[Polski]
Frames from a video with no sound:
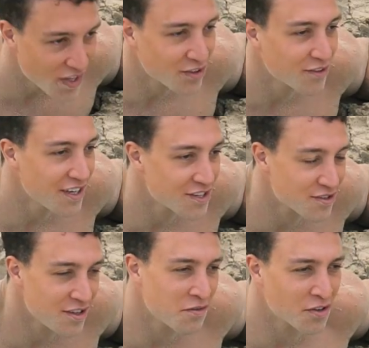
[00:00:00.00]
Ja to wiesz,
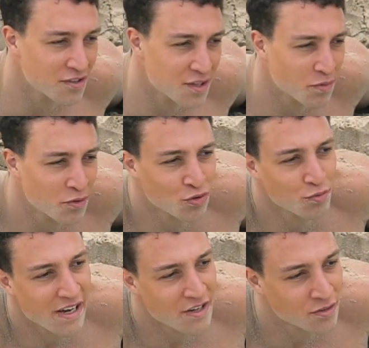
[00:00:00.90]
nie wychodzę po
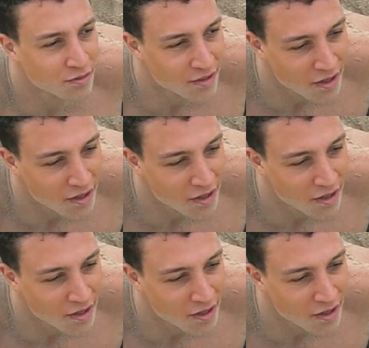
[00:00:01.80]
youtubersku.